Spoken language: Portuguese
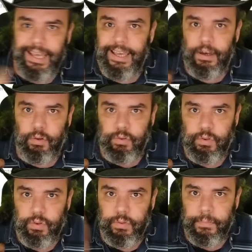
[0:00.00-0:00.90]
Eu,
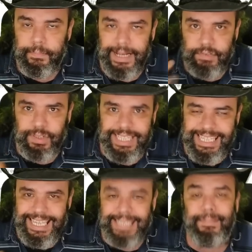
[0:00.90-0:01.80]

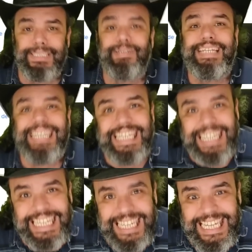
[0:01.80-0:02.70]
madruguinha, que
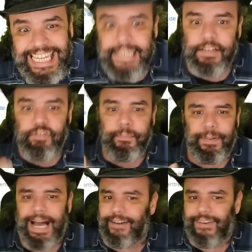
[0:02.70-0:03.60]
madruguinha, eu não
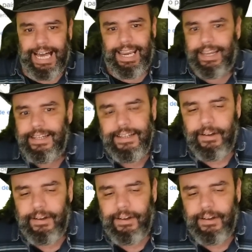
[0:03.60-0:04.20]
pago, cara.